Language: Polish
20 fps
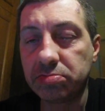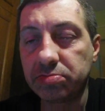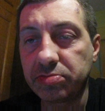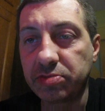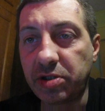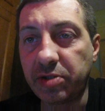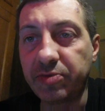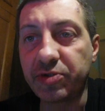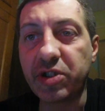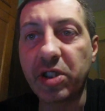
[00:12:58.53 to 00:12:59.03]

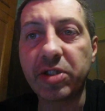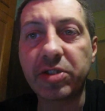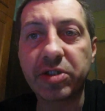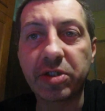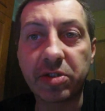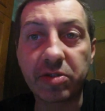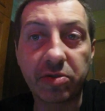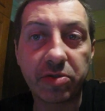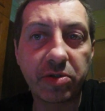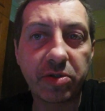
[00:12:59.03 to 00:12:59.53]
w tym
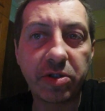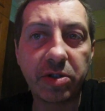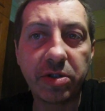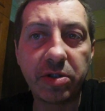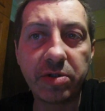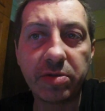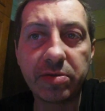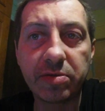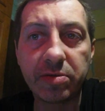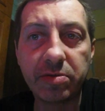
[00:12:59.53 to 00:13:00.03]
czasie,
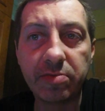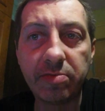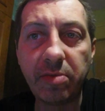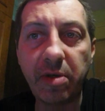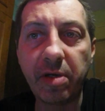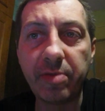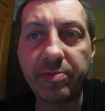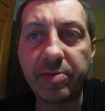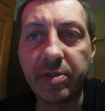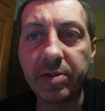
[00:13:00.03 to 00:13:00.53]
który
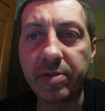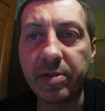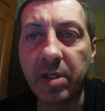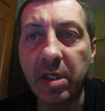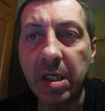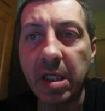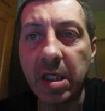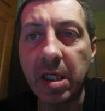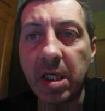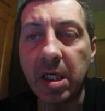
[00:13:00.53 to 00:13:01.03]
mamy,
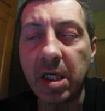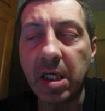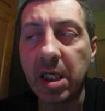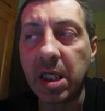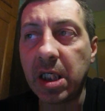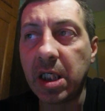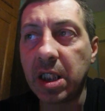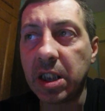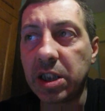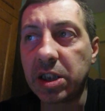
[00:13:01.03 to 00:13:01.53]

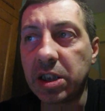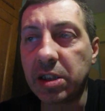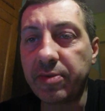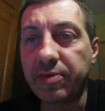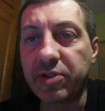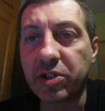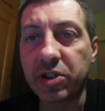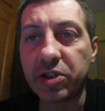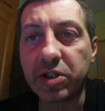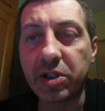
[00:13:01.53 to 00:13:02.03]
czyli
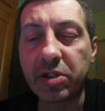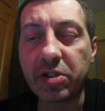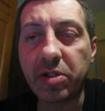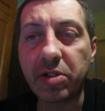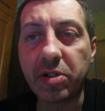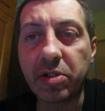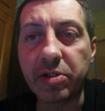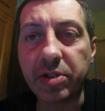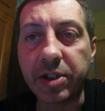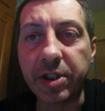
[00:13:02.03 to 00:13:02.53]
w czasie
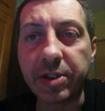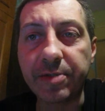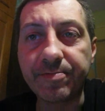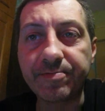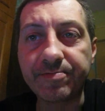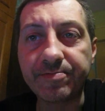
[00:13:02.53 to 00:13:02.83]
koronki.